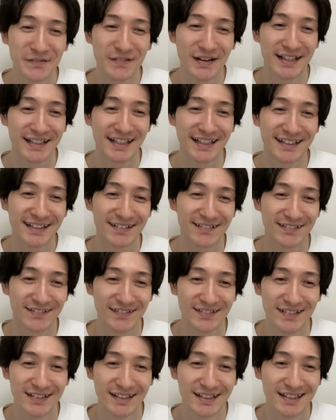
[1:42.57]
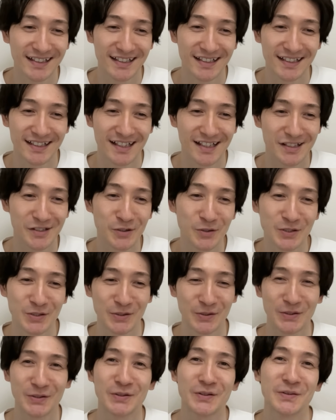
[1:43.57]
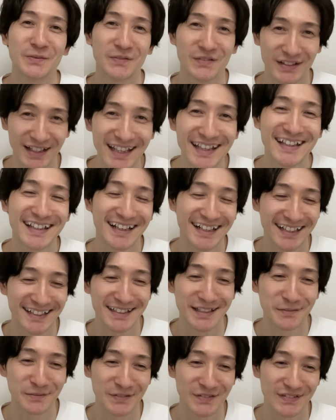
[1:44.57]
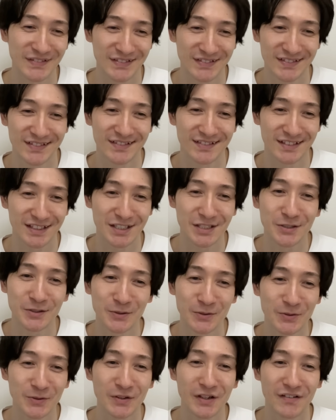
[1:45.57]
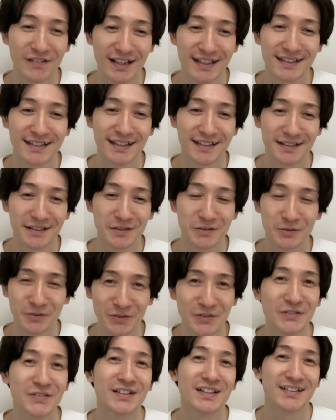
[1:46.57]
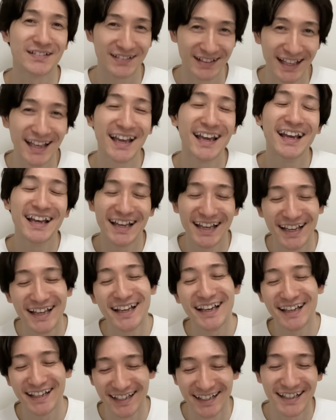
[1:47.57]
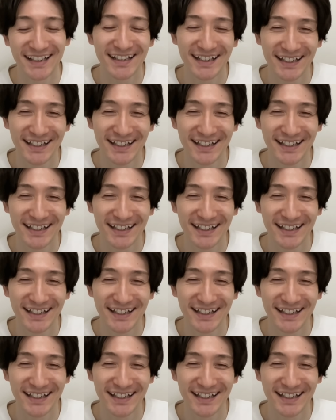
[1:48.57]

まあなんだろう。上司の人にもね、なんか多分、事情とかはあったんだと思うけどね。